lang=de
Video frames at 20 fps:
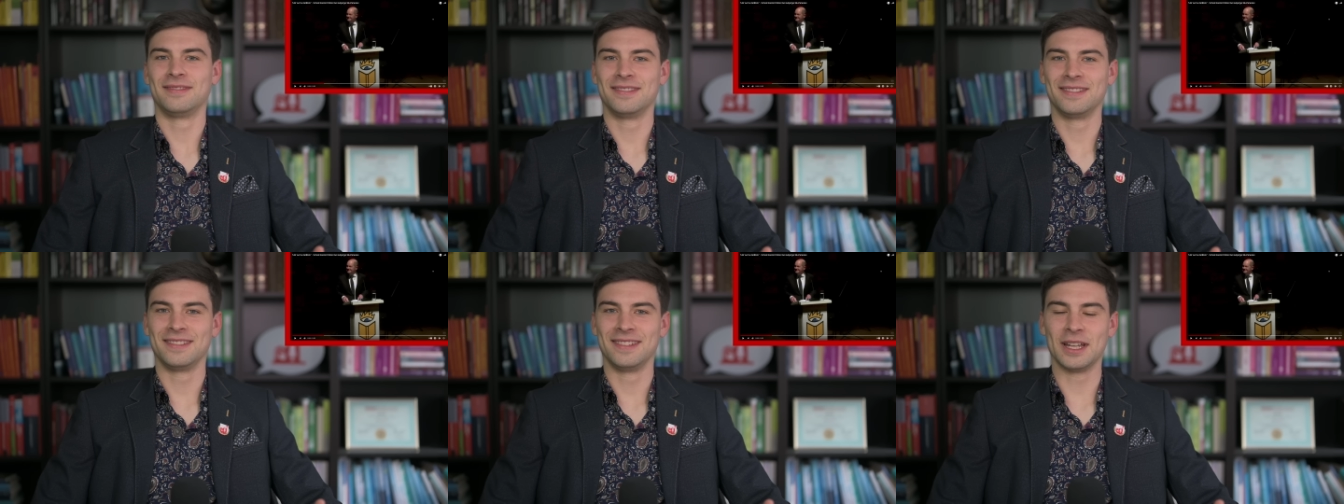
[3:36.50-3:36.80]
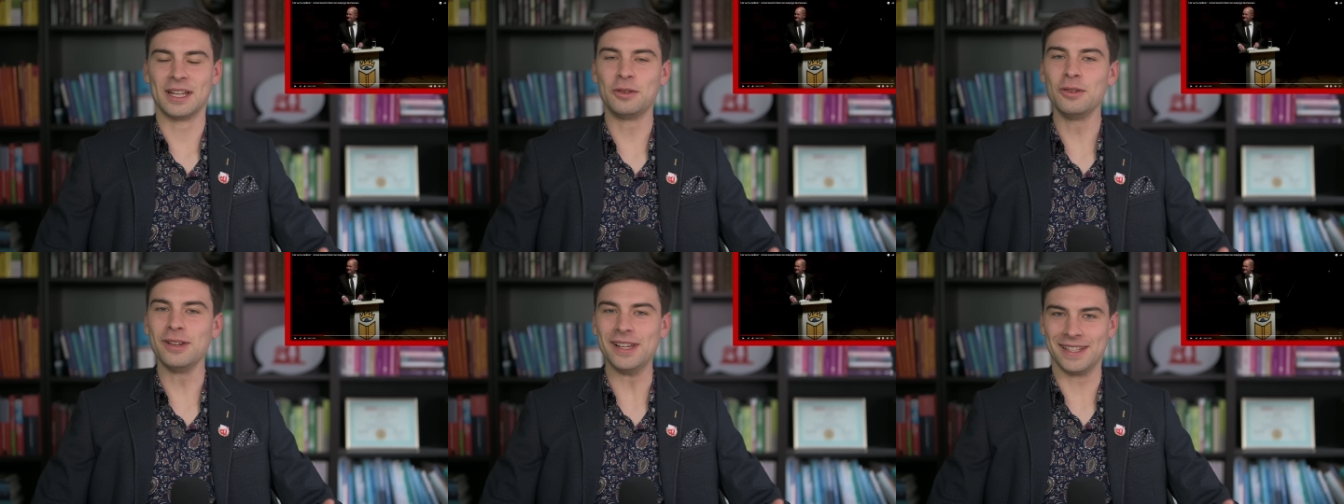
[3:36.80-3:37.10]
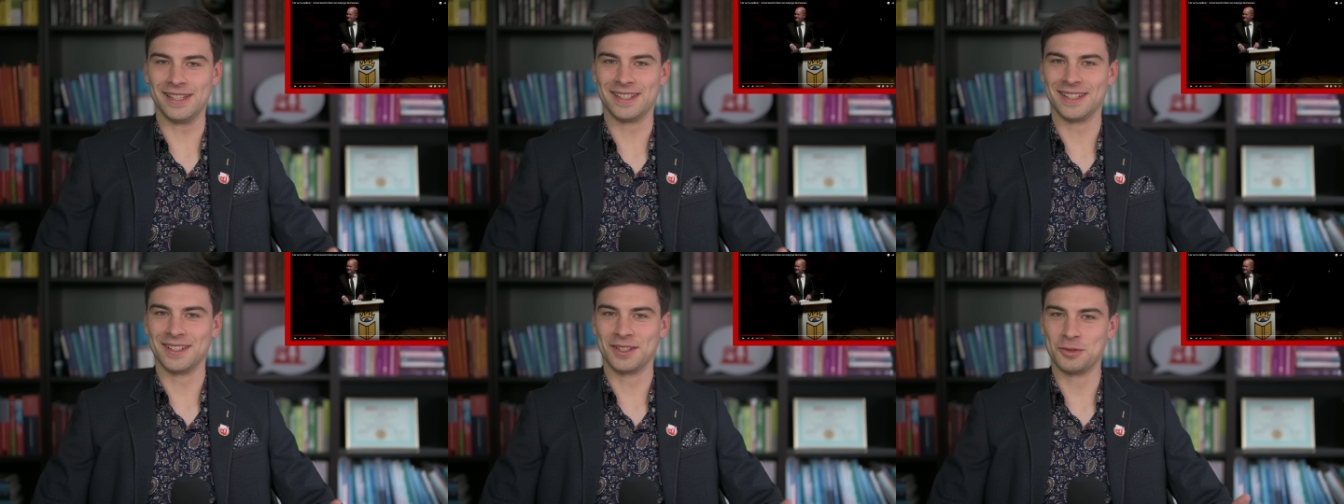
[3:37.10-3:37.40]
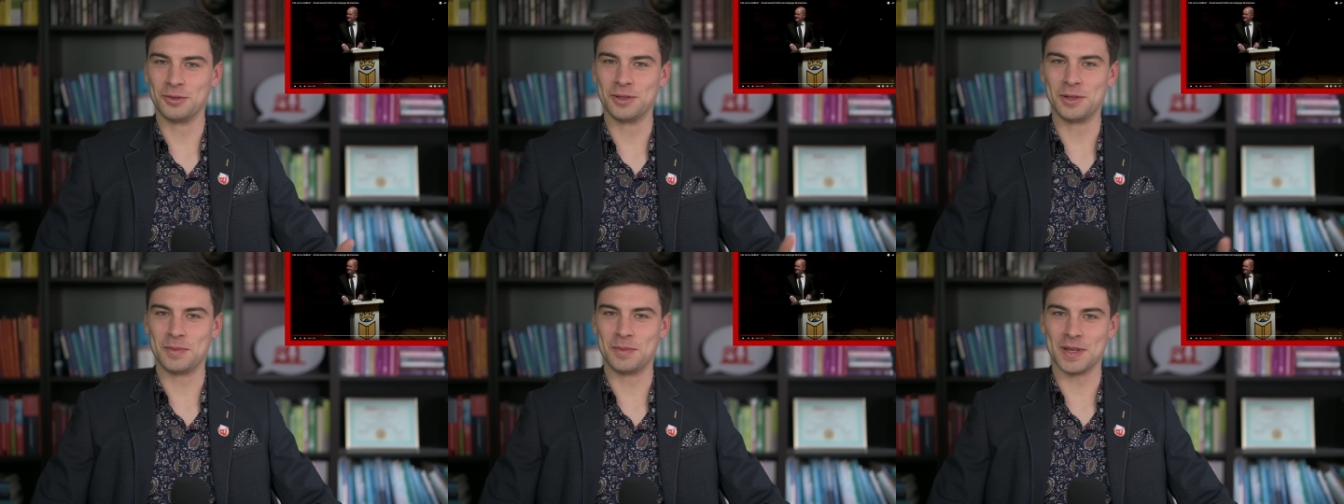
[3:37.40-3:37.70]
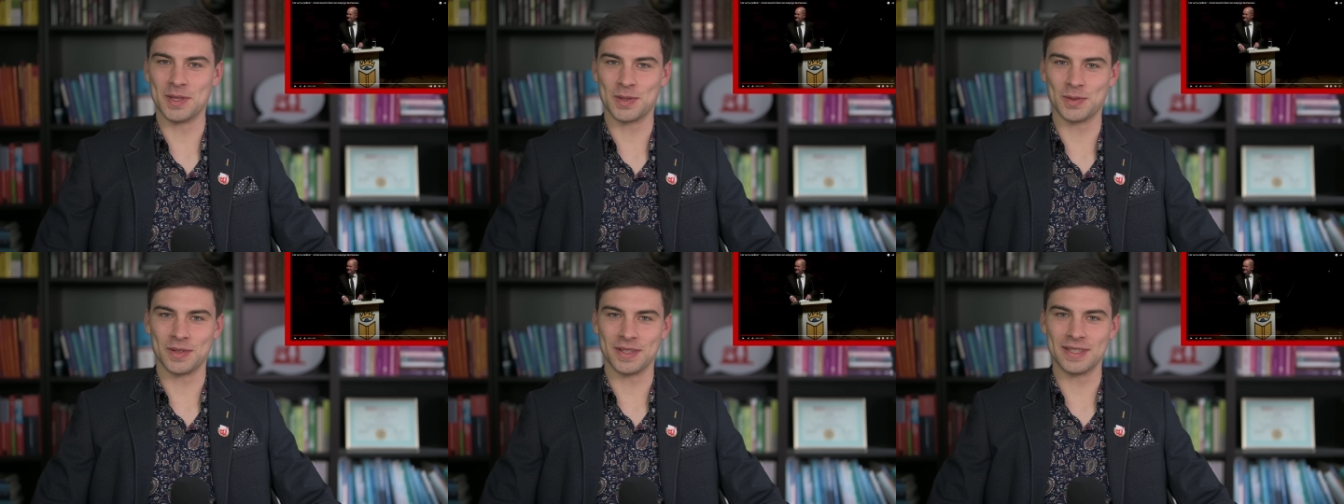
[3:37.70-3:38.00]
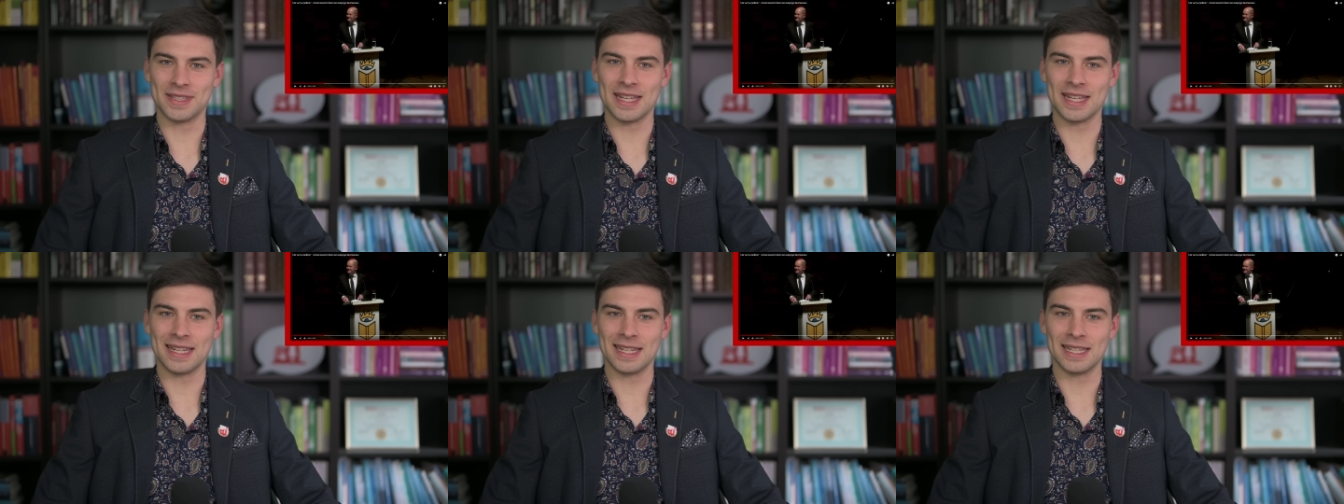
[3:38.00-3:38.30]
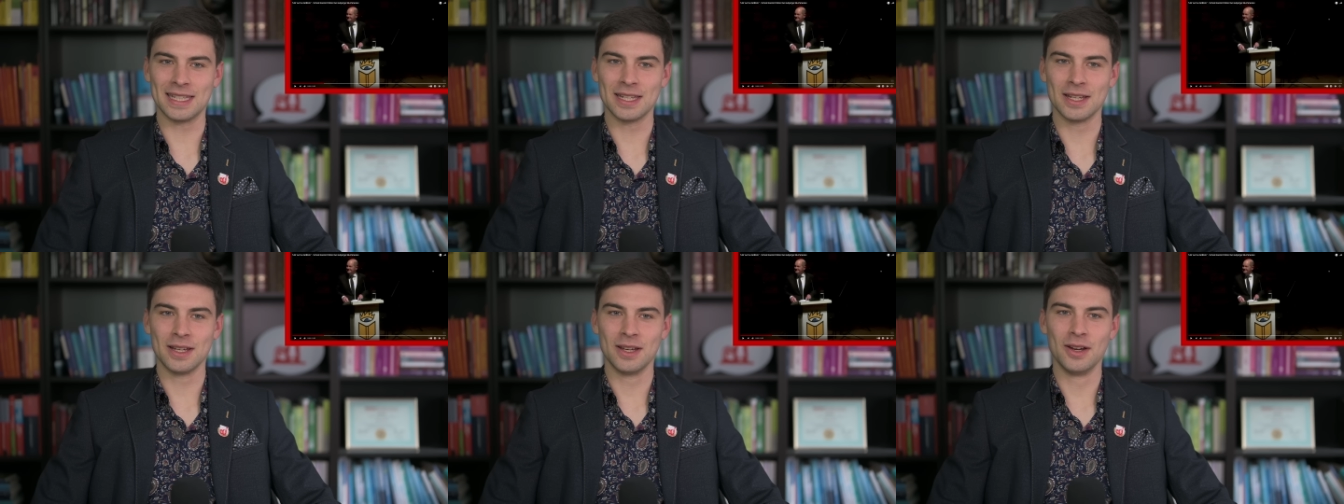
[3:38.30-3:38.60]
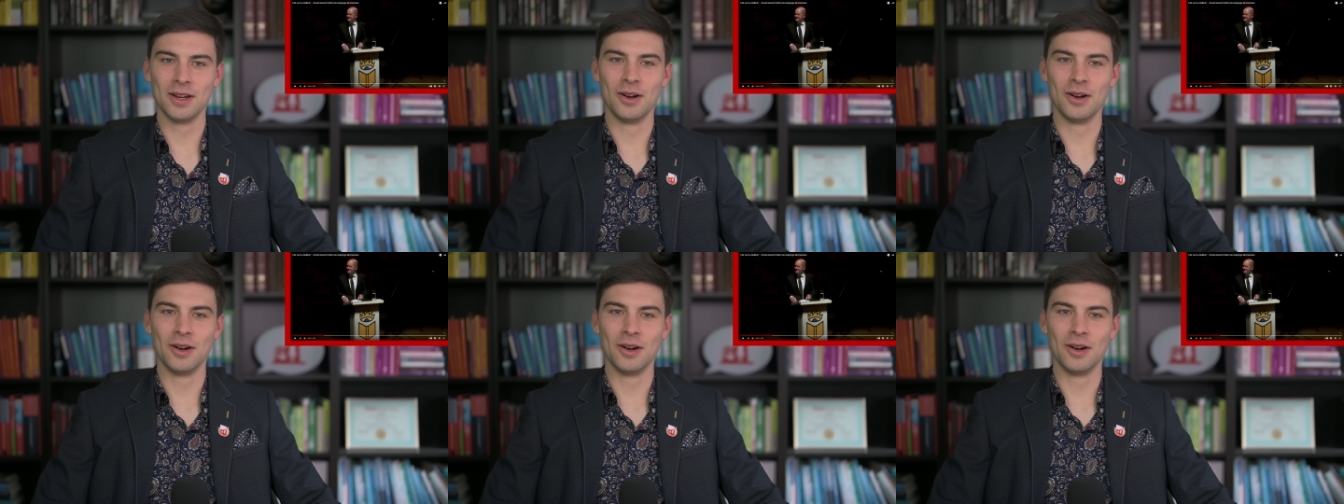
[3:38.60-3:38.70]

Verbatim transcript: natürlich tut die Person das dann nicht.